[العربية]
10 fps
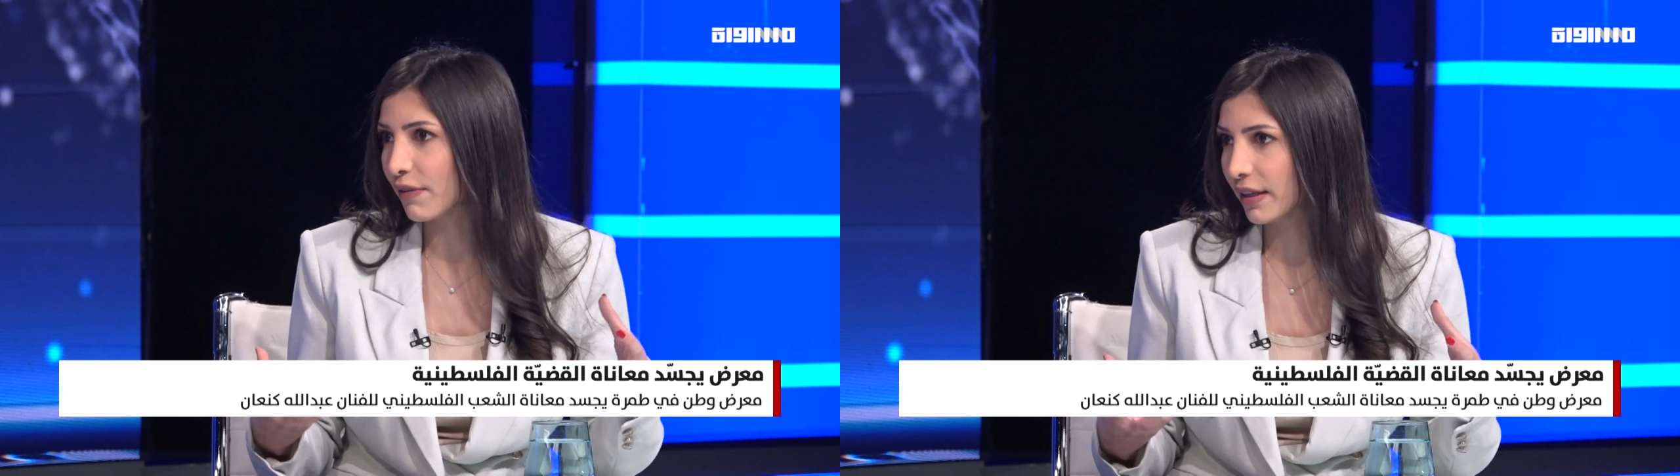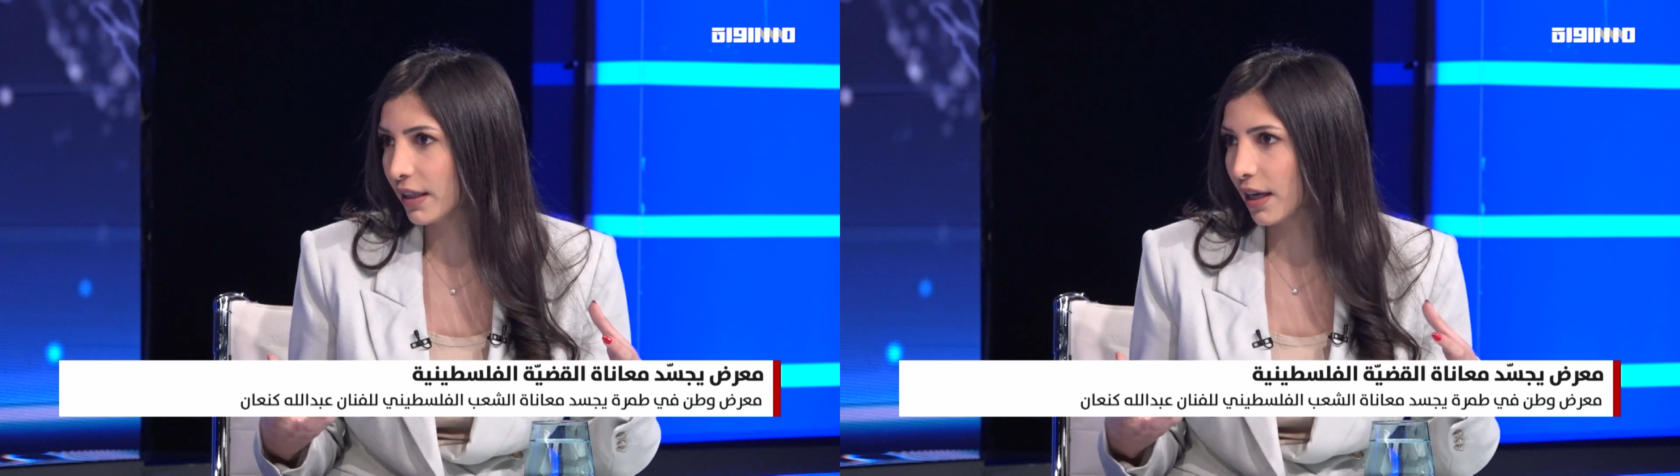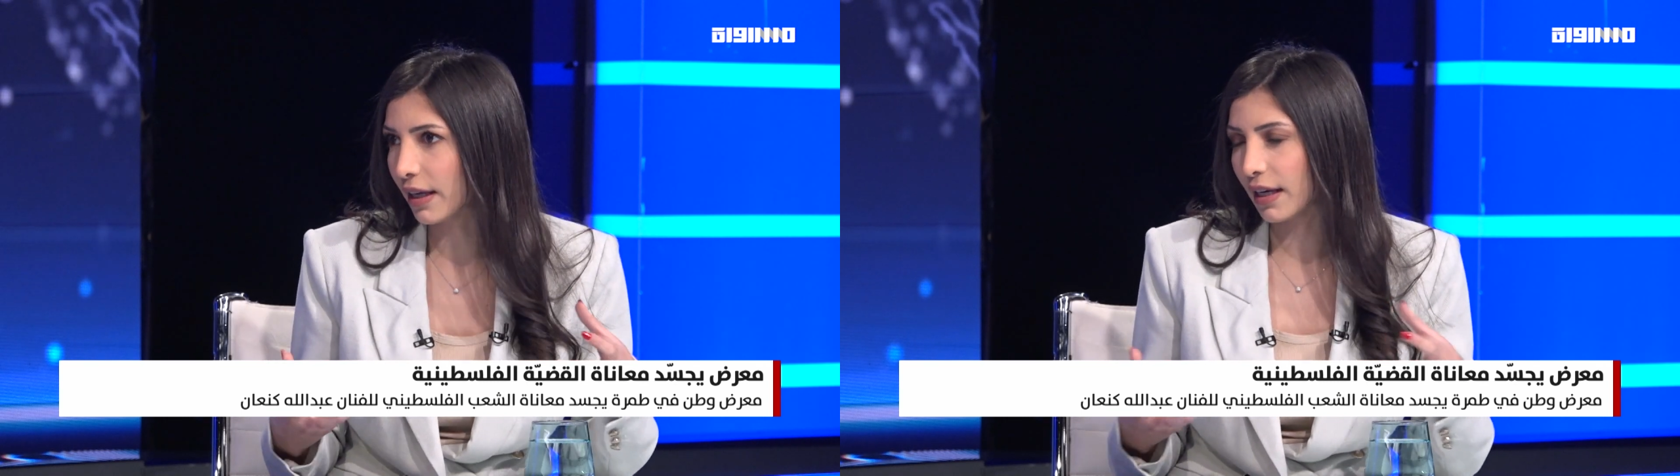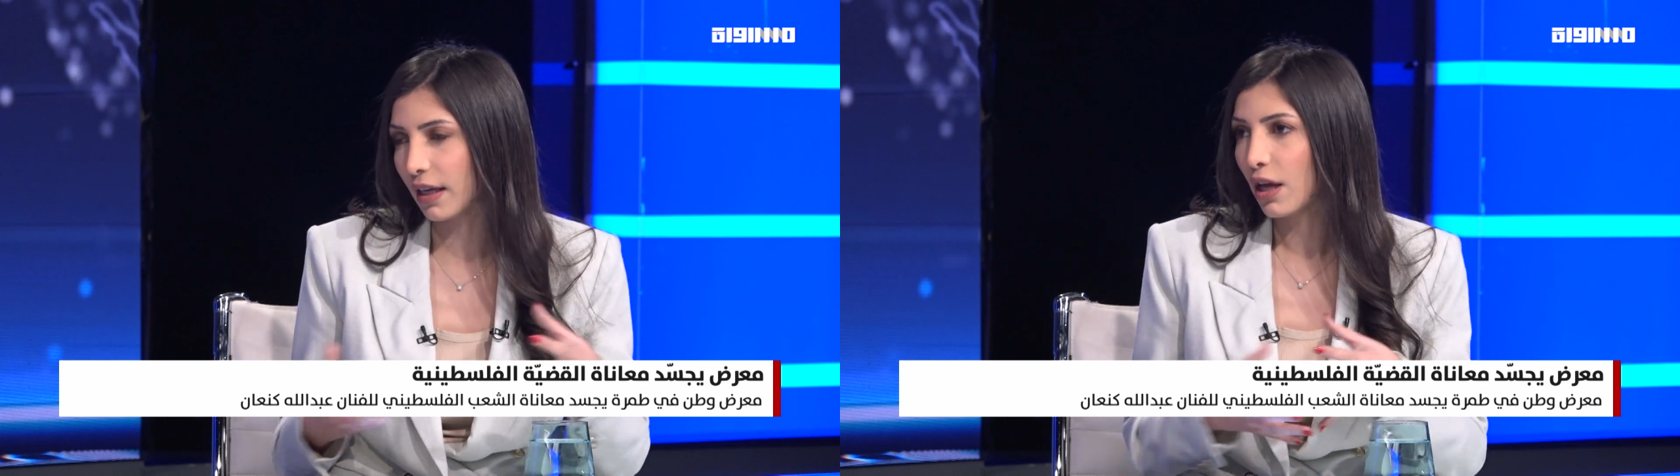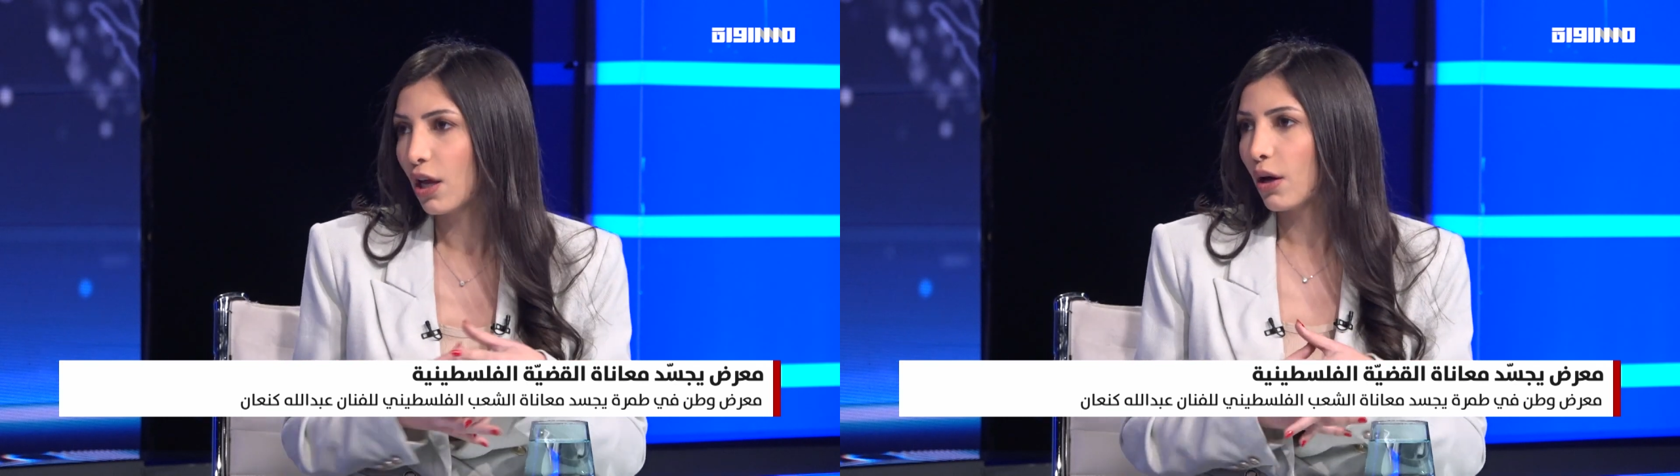فنية
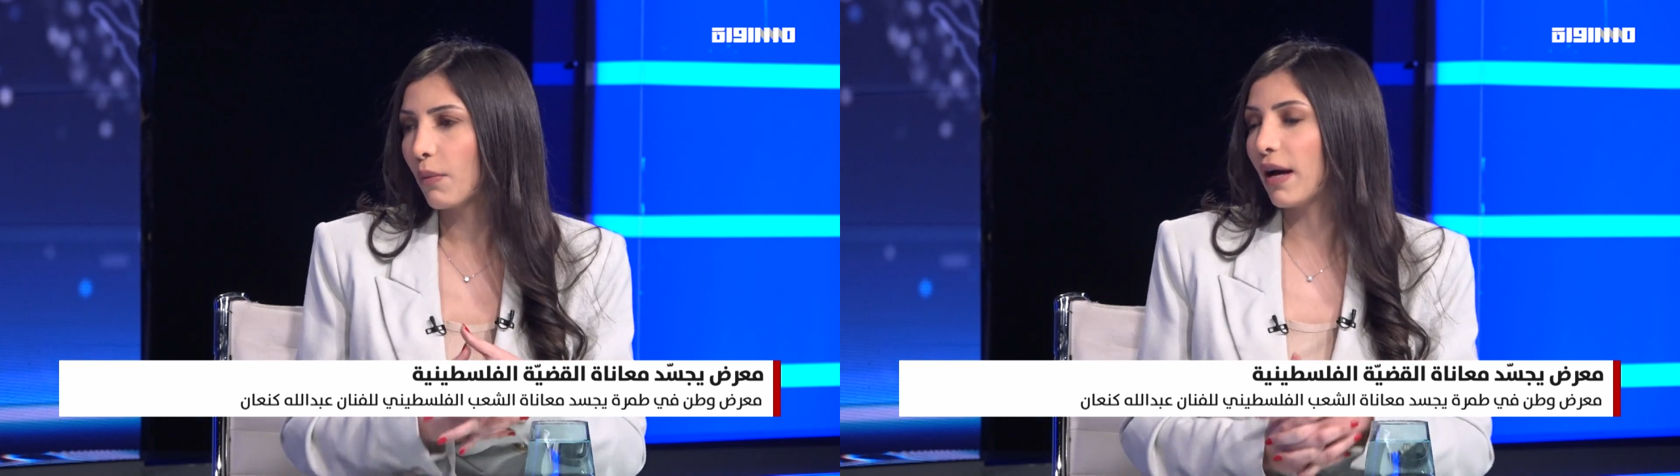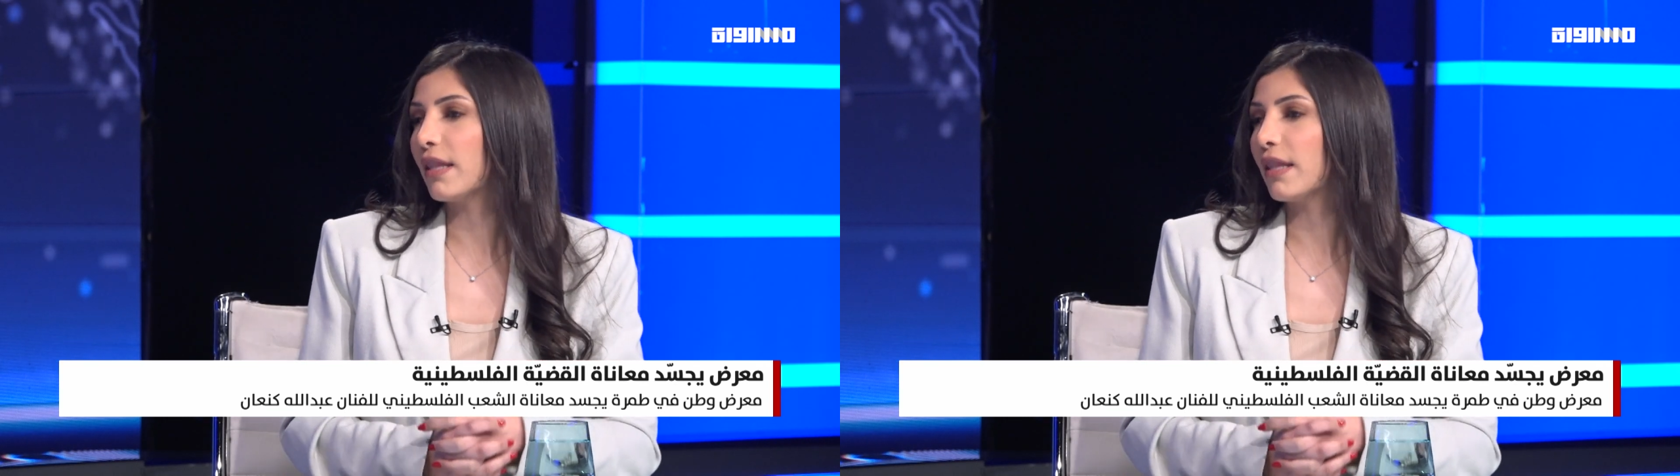يعني صحيح.